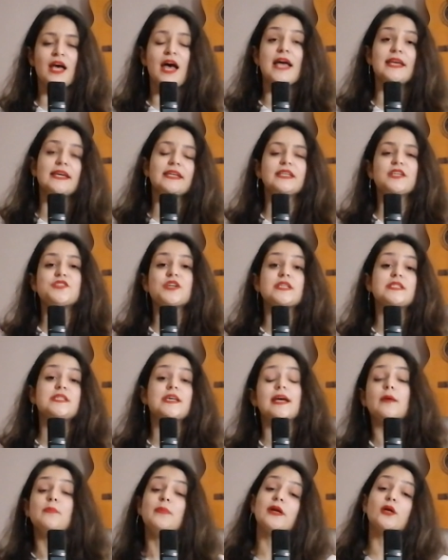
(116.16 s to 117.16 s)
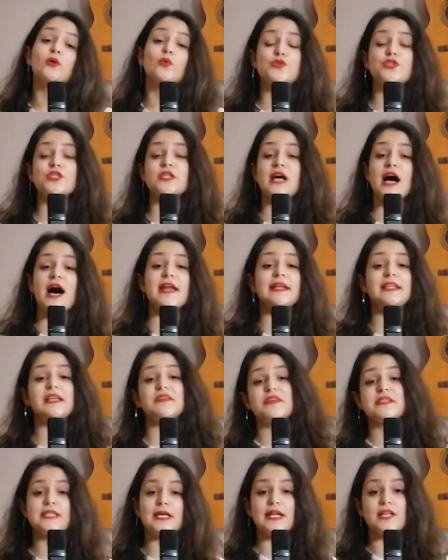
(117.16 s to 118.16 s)
e gli dicessi che per cucinare
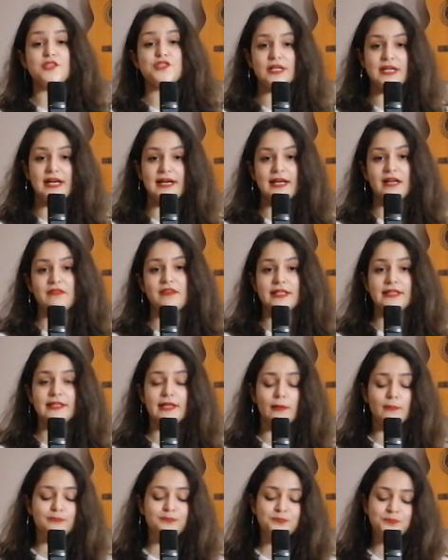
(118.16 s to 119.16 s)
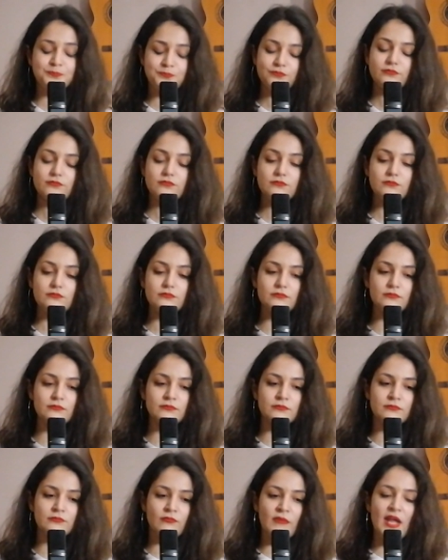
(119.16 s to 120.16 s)
deve stare in giacca e cravatta.
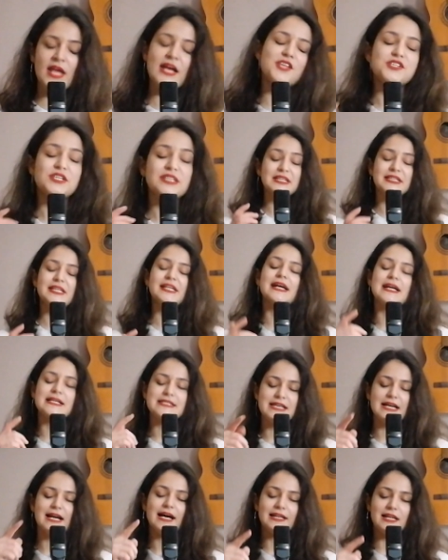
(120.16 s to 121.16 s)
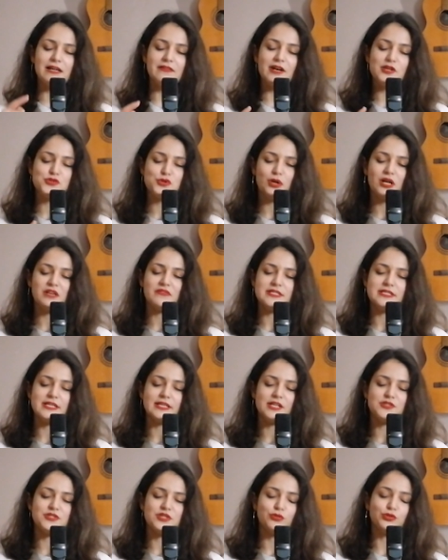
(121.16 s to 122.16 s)
C'è da dire che se Cannavacciolo avesse
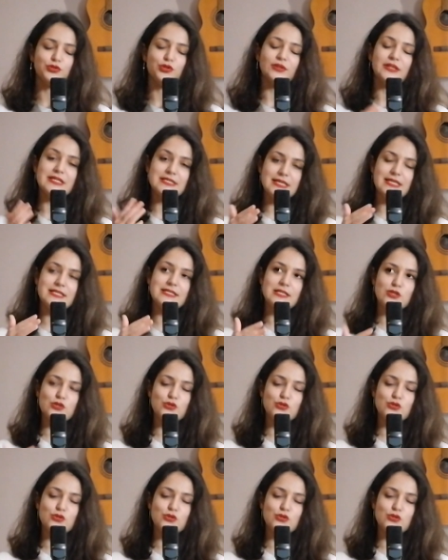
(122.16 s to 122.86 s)
ricevuto gli stessi